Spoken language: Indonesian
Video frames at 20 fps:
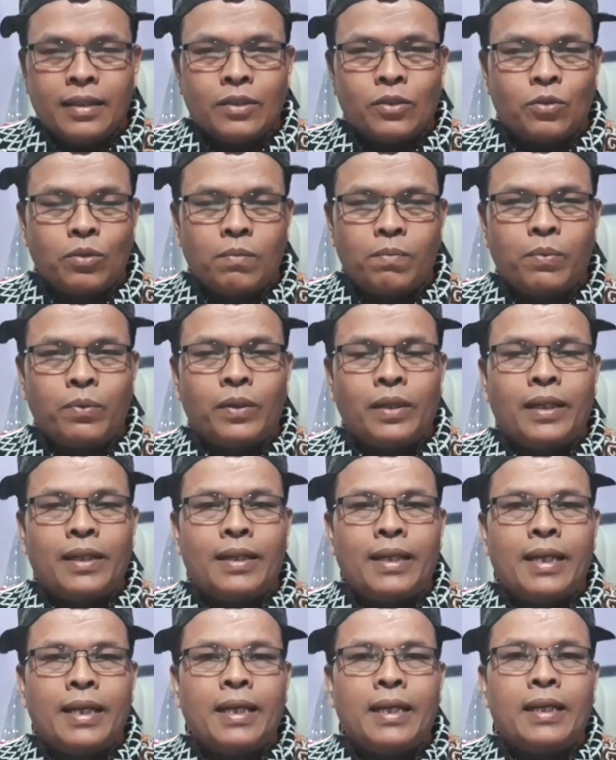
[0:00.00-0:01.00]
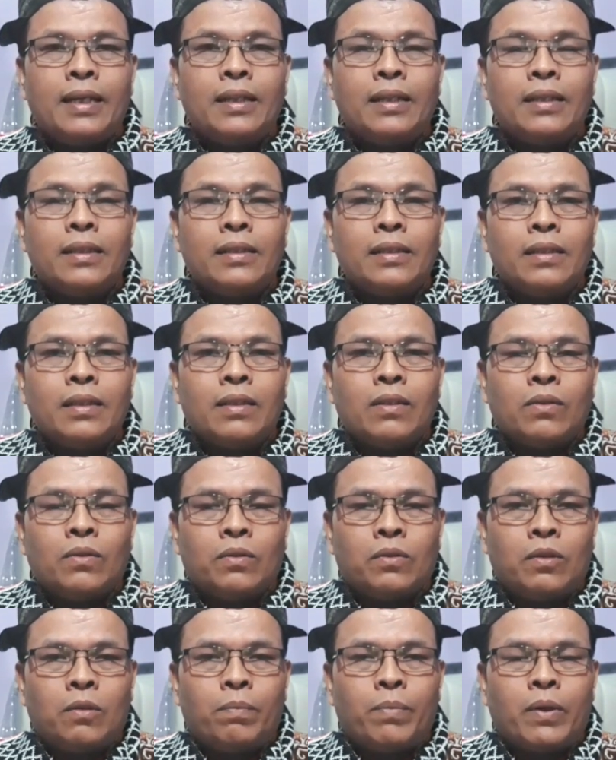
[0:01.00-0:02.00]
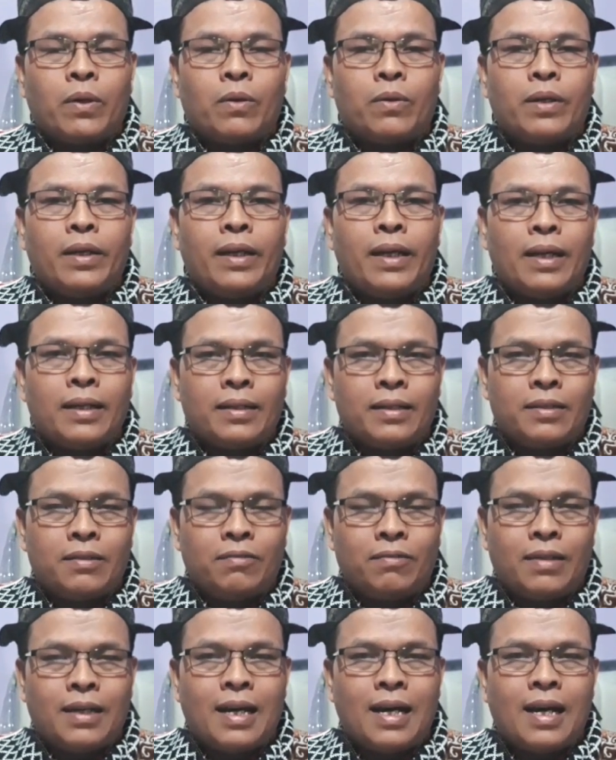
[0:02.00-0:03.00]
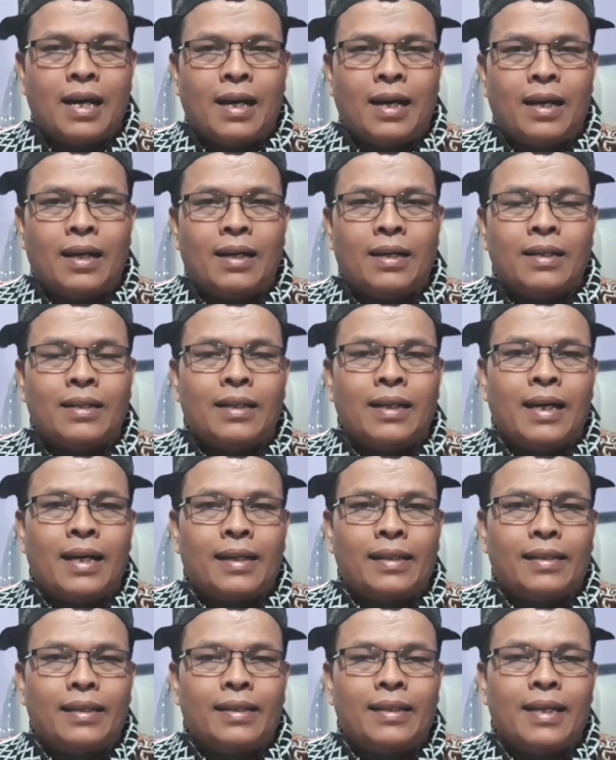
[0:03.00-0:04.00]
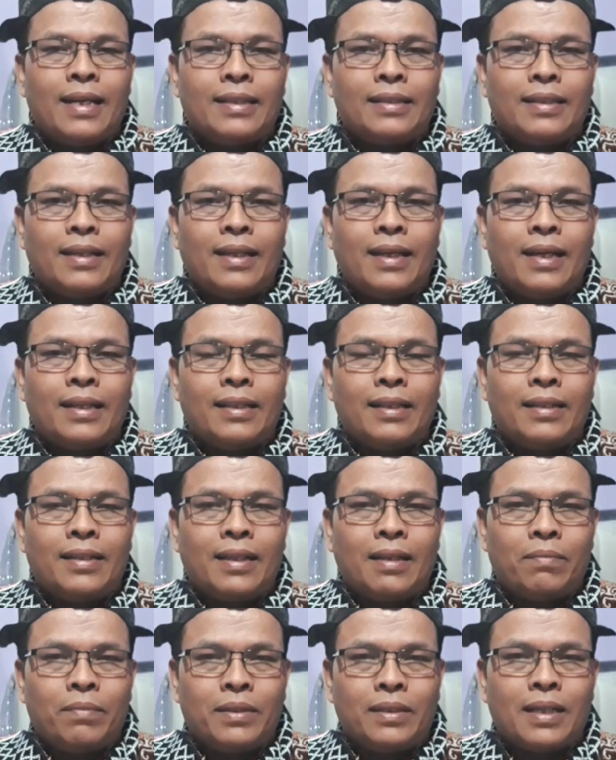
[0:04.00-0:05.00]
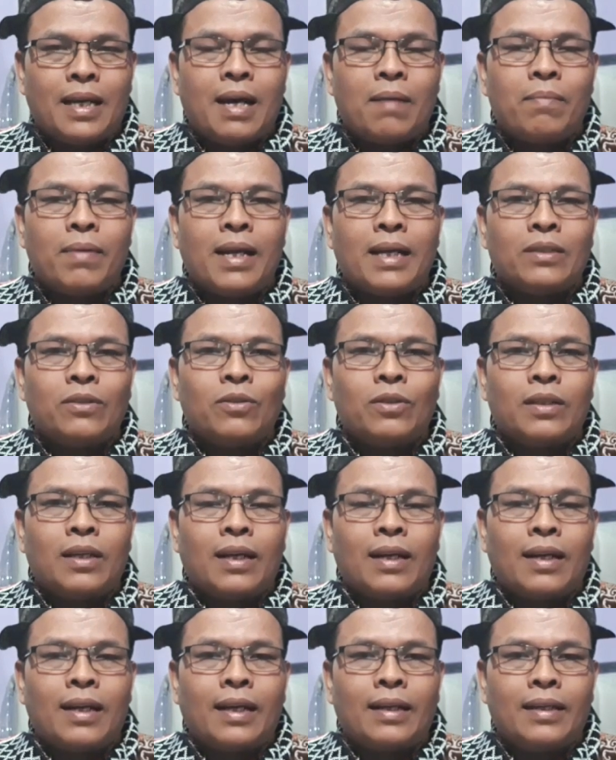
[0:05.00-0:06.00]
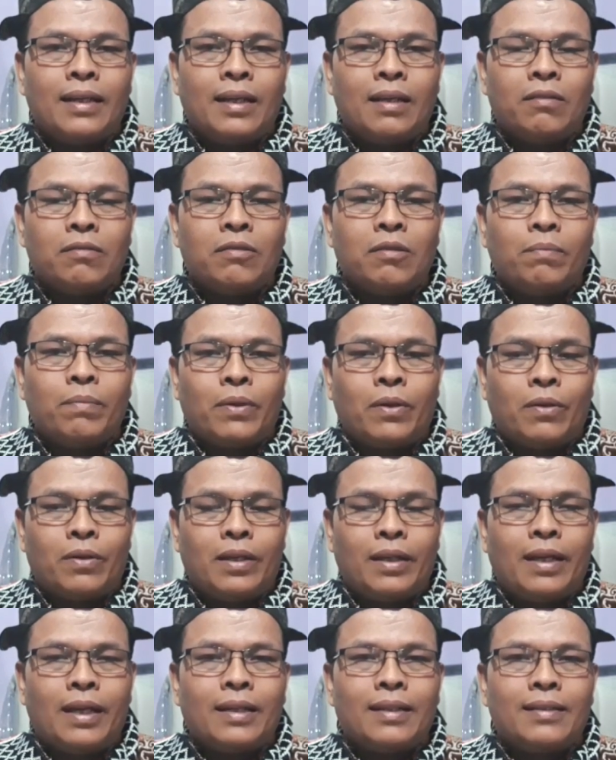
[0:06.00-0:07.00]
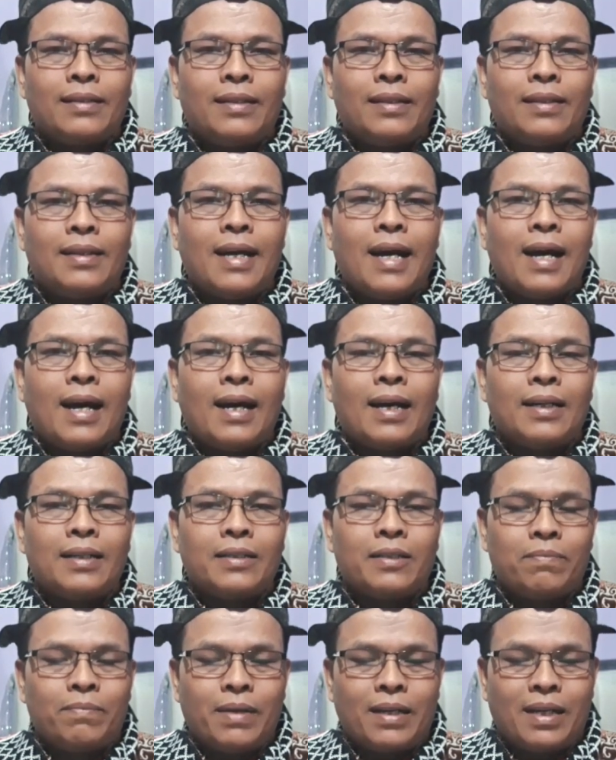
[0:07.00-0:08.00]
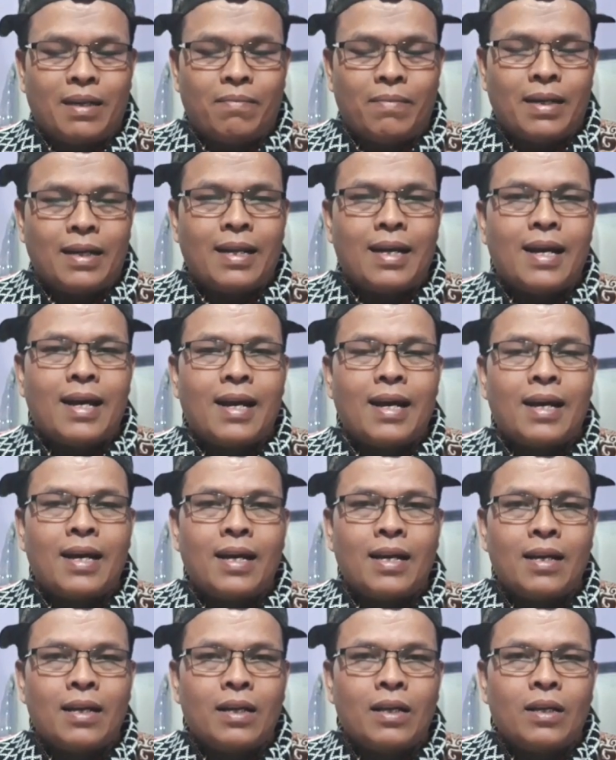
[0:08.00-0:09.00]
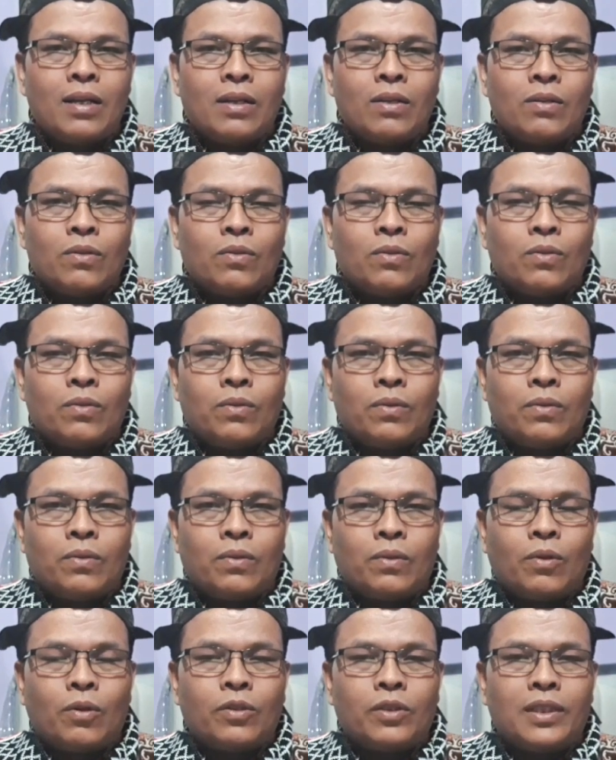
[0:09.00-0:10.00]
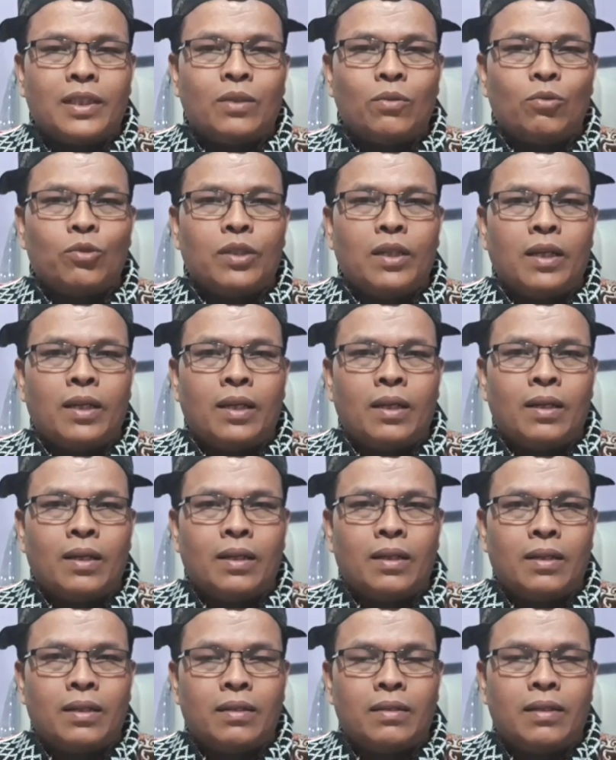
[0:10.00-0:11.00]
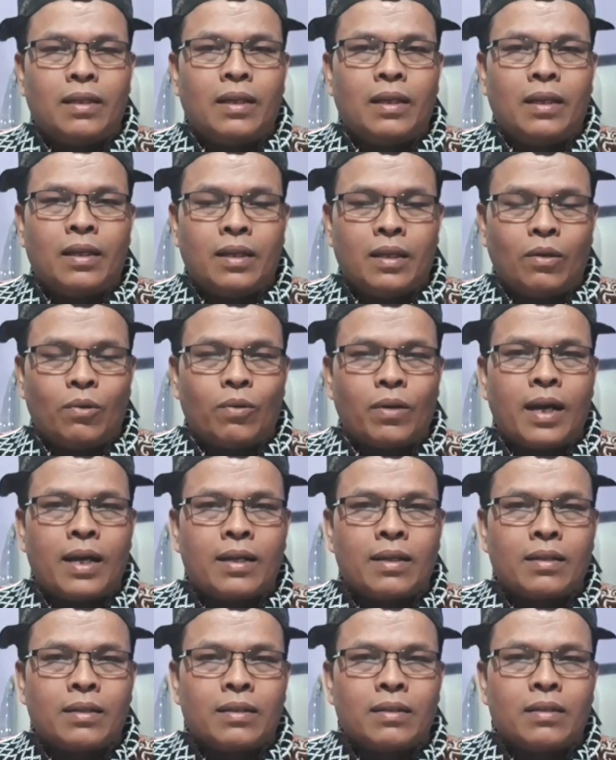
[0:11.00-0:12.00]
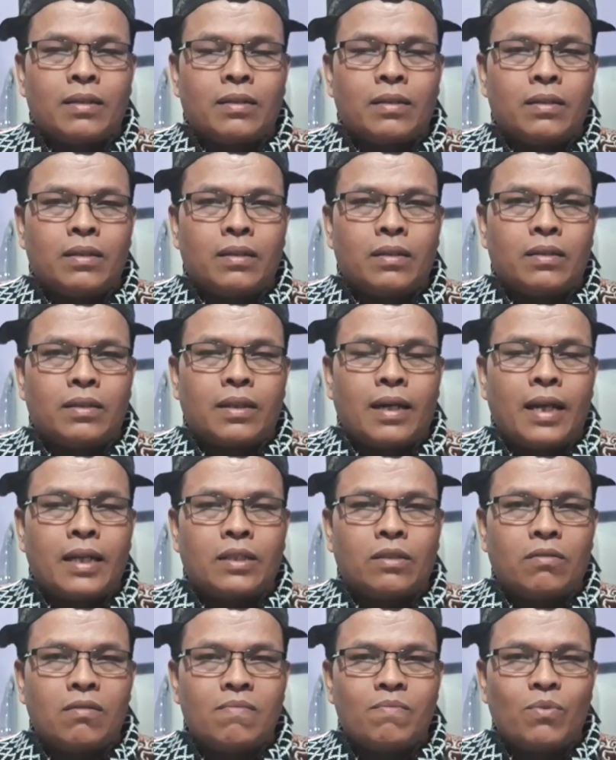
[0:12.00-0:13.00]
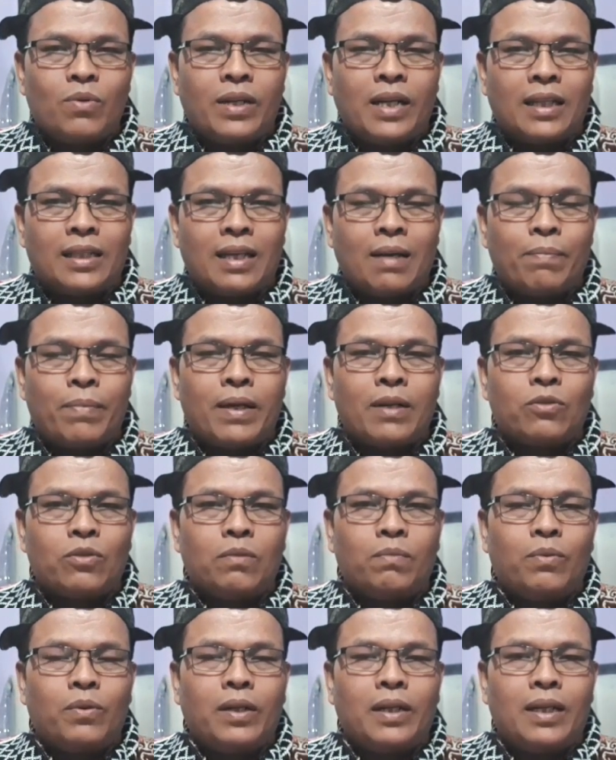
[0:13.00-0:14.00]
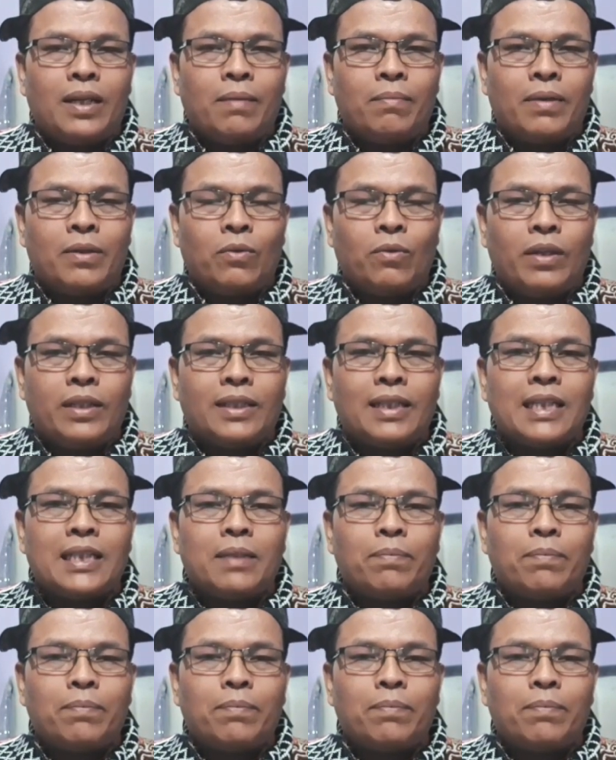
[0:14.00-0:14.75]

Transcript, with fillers: subur ini untuk periode yang kedua artinya saya tidak bisa melanjutkan lagi untuk periode yang ketiga sebagaimana konstitusi di kelurahan Serai Serumpun yang tak pernah subur ini menuliskan